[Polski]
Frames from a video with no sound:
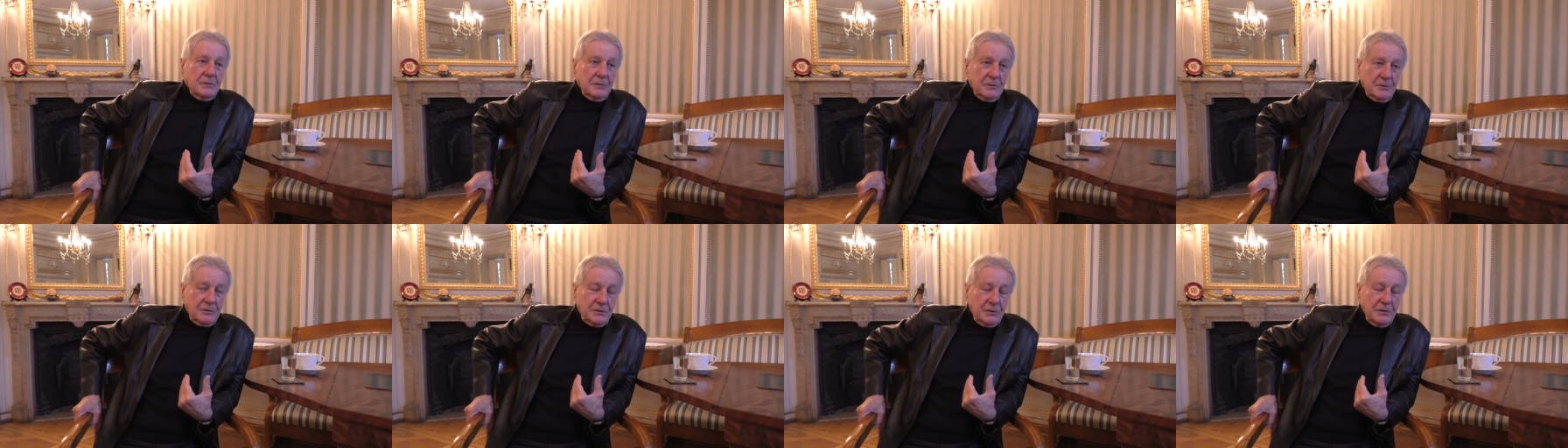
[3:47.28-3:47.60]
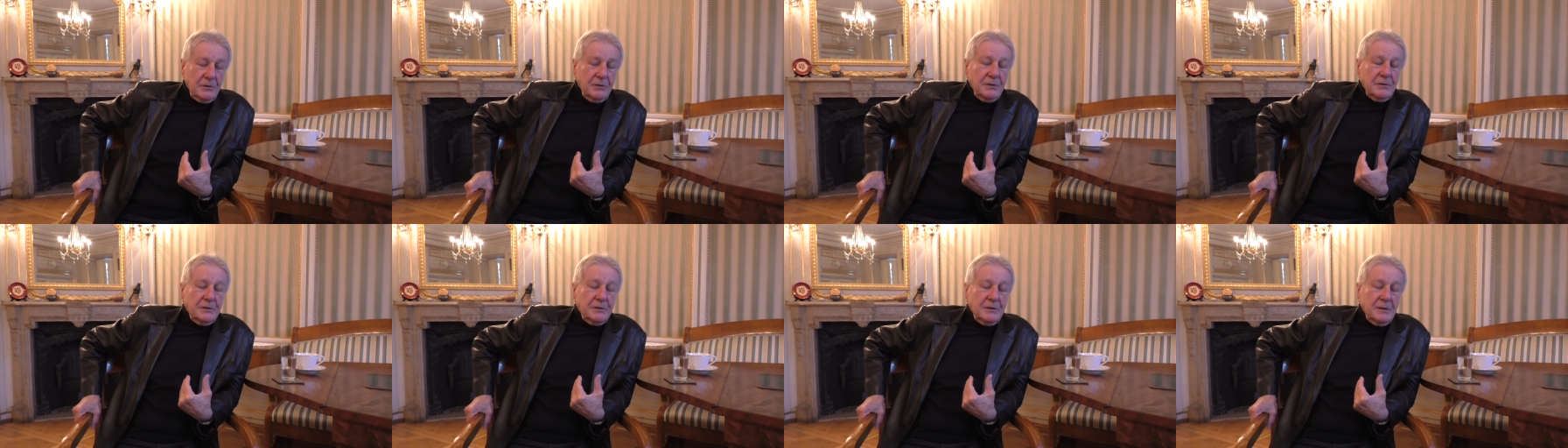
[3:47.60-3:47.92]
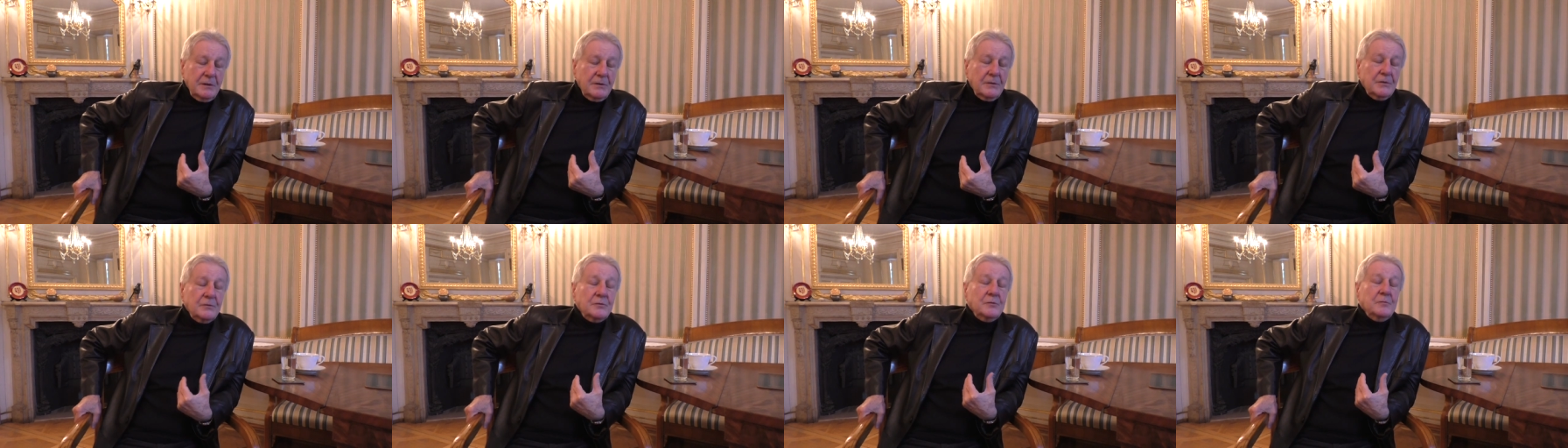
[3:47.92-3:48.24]
czyni z
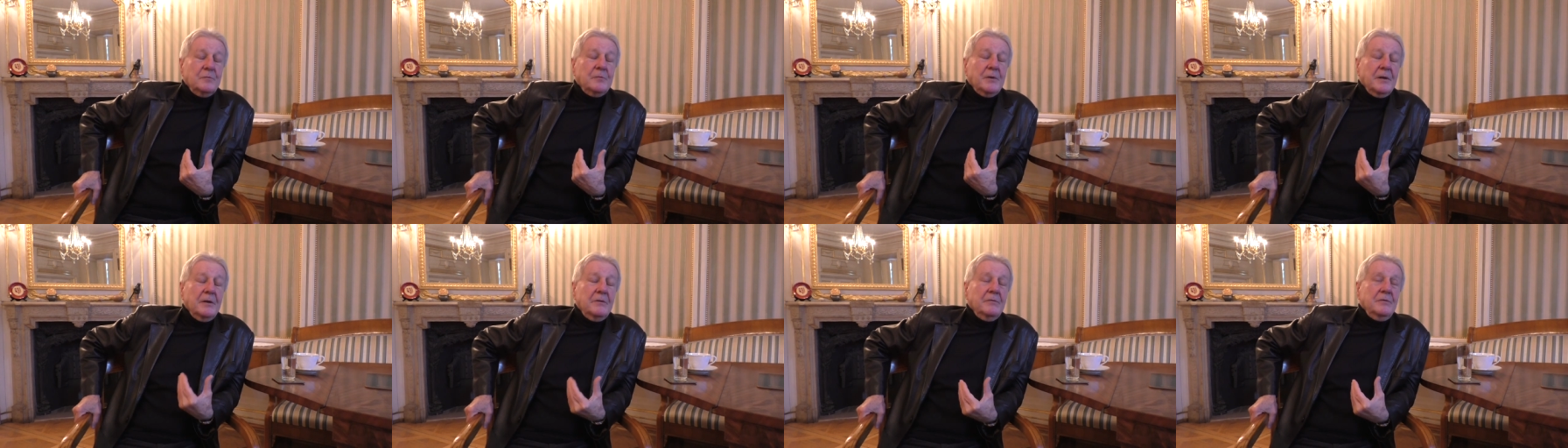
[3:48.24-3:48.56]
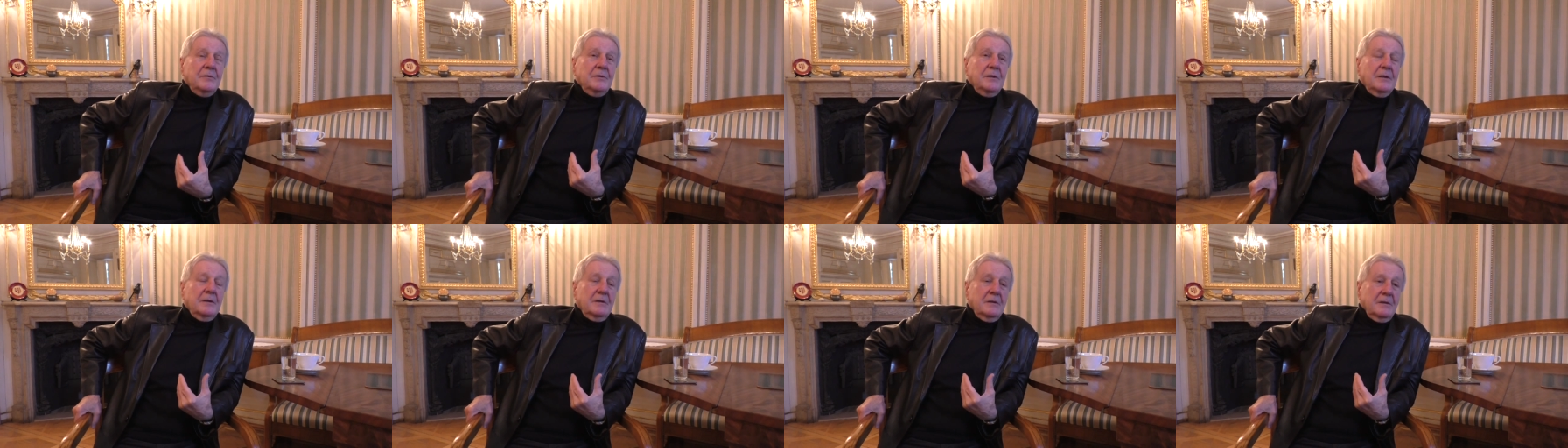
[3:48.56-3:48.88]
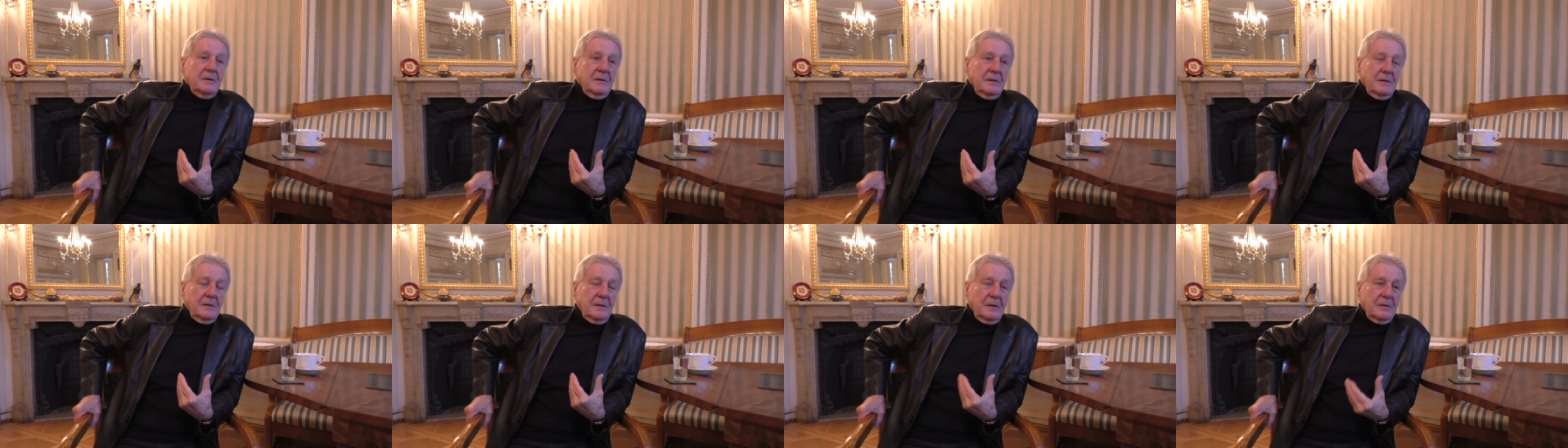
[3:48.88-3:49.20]
niego zupełnie
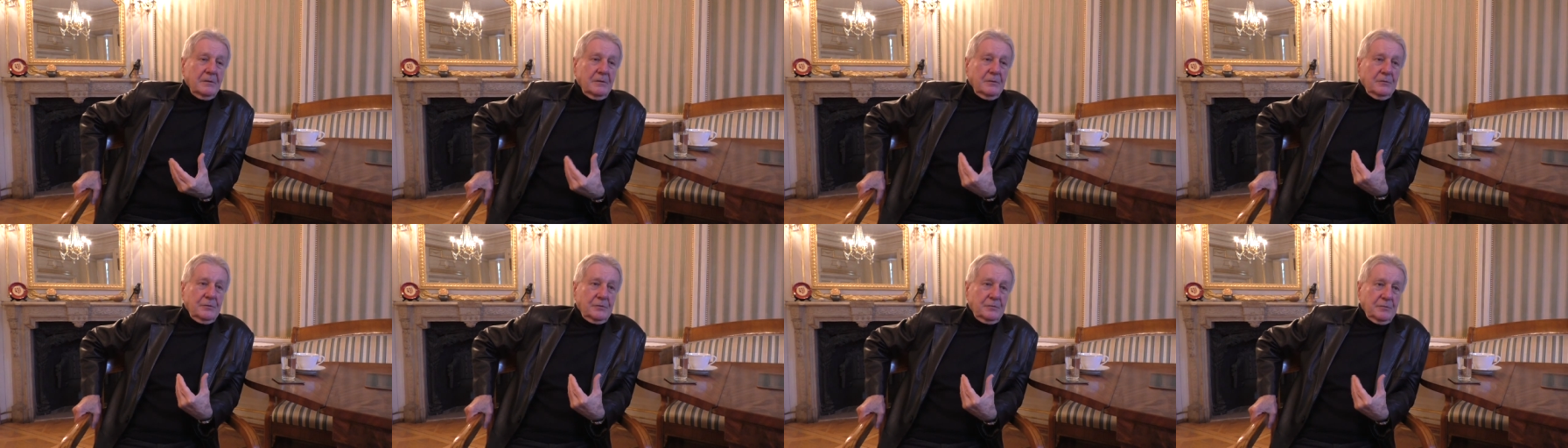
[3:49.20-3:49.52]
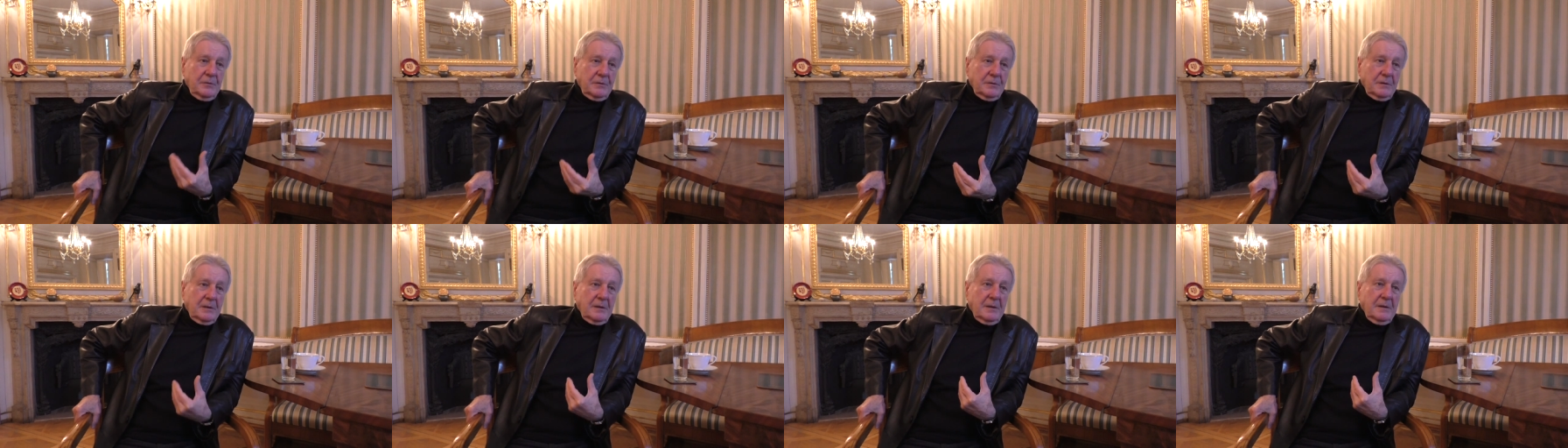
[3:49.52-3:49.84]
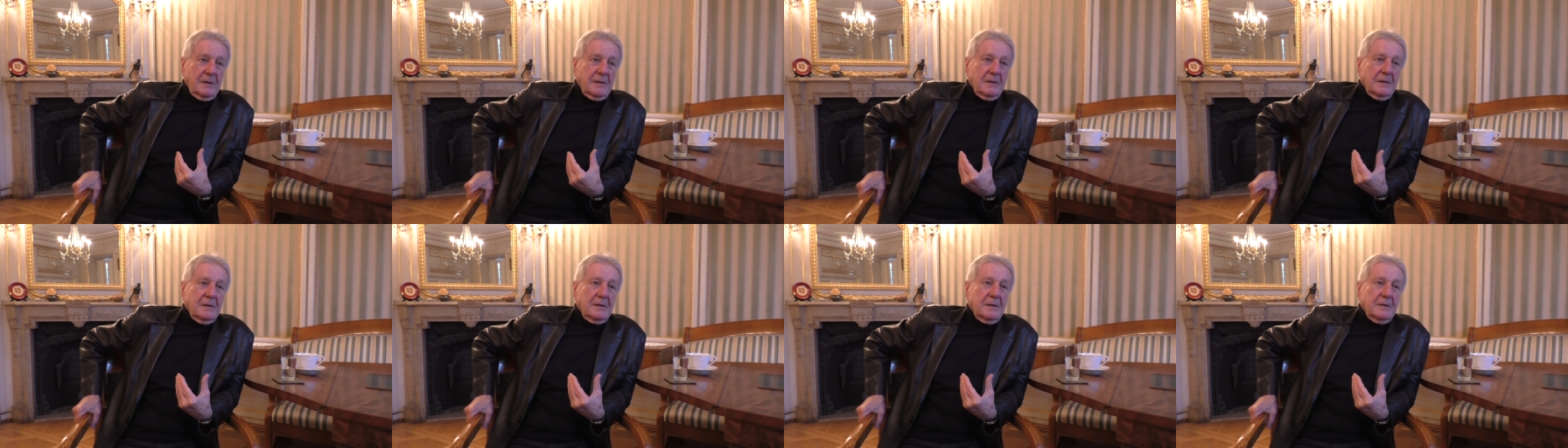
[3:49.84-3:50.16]
innego
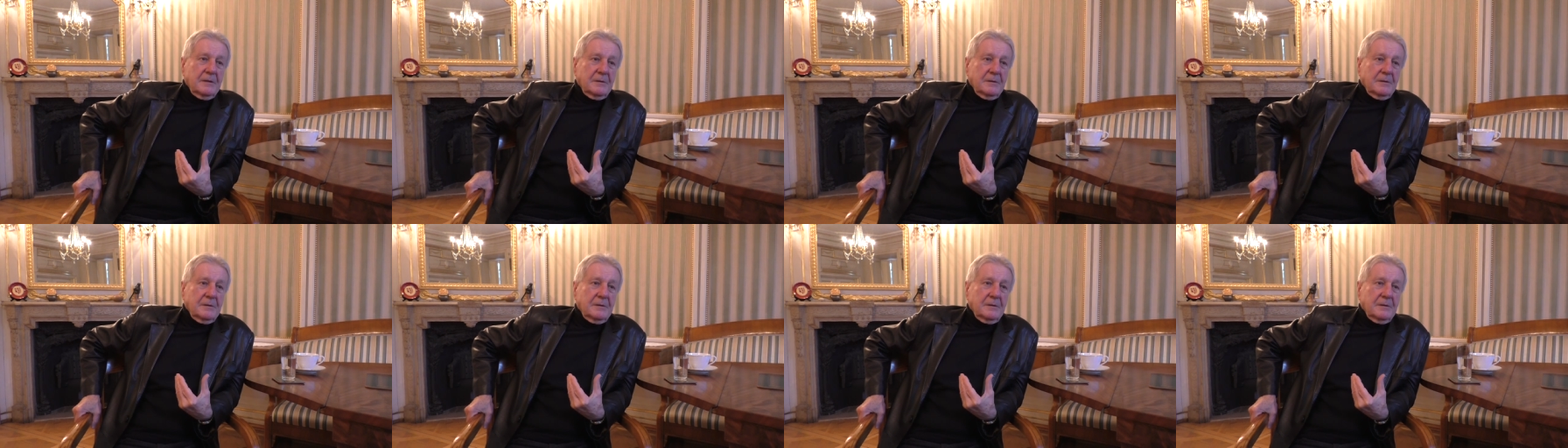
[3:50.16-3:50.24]
członka